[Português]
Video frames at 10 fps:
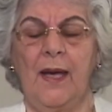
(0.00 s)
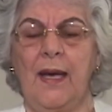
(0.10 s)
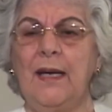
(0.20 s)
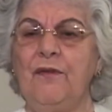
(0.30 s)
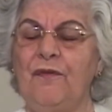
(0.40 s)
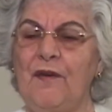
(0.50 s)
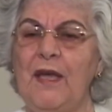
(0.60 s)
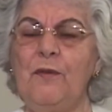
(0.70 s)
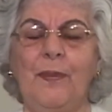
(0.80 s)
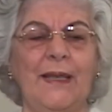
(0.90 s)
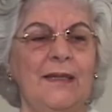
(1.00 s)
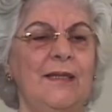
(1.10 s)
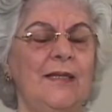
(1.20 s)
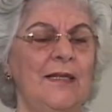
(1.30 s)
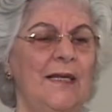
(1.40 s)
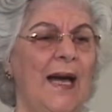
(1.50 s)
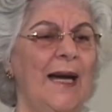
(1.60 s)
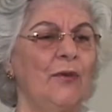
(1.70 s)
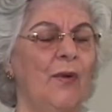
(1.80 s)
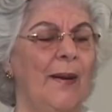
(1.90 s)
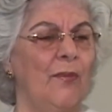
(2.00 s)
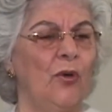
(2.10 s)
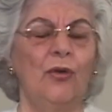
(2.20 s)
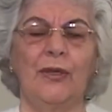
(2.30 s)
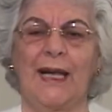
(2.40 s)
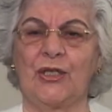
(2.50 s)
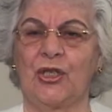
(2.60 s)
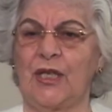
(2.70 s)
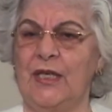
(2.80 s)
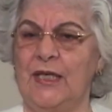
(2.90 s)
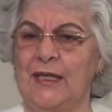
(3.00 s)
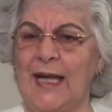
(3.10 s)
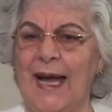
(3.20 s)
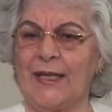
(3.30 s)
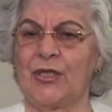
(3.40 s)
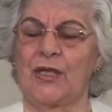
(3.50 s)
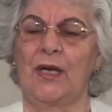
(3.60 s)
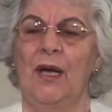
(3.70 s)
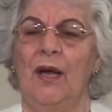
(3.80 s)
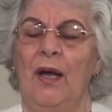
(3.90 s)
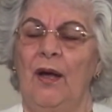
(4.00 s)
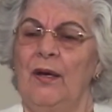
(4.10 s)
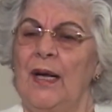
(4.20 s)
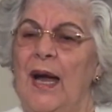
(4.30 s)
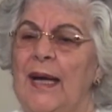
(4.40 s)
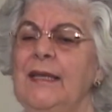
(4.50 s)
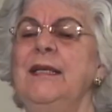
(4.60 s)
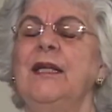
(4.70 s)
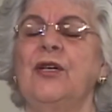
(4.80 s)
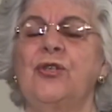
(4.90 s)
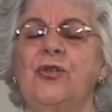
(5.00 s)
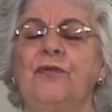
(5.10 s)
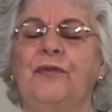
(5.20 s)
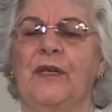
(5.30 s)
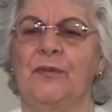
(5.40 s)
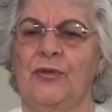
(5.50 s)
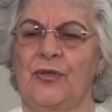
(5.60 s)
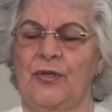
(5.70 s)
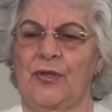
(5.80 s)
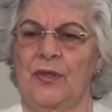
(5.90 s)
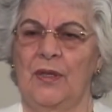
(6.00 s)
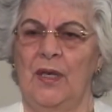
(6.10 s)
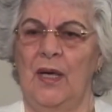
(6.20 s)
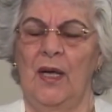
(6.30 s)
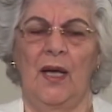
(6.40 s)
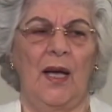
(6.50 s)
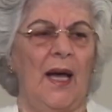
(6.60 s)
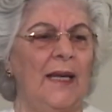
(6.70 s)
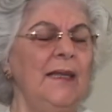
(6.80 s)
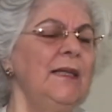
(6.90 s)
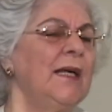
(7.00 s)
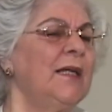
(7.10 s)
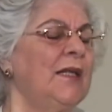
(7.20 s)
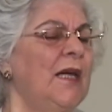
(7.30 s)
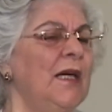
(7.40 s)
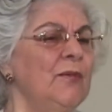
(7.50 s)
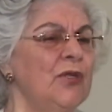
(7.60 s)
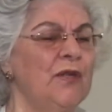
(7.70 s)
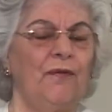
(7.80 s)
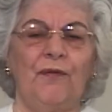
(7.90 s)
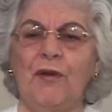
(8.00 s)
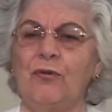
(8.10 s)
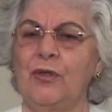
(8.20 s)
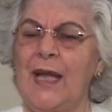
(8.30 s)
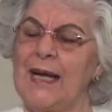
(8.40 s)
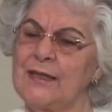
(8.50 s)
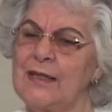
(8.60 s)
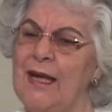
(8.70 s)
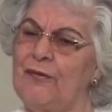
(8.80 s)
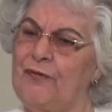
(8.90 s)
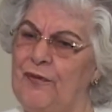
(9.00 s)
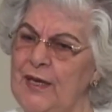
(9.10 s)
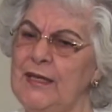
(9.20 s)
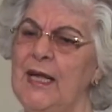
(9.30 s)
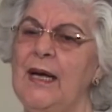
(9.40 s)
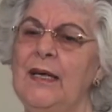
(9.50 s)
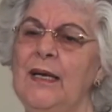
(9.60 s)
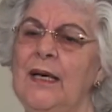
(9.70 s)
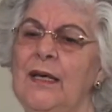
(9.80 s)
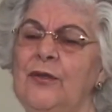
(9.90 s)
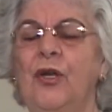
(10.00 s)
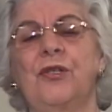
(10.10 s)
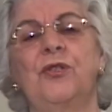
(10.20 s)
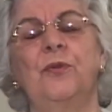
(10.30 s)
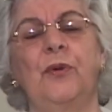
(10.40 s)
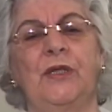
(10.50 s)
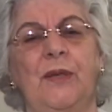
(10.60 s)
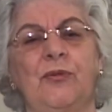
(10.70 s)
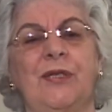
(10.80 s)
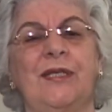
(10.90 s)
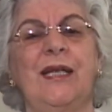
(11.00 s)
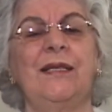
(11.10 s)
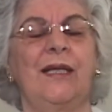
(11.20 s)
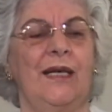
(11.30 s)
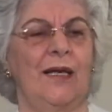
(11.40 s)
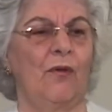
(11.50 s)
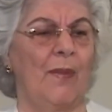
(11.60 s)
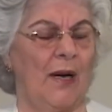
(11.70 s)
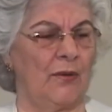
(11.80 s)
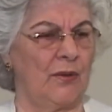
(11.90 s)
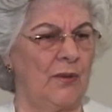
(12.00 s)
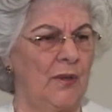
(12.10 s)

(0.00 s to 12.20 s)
ele veio para ensinar o amor, a dignidade, ainda que soframos, ainda que tenhamos dificuldades na vida, nós não podemos ceder ao mal.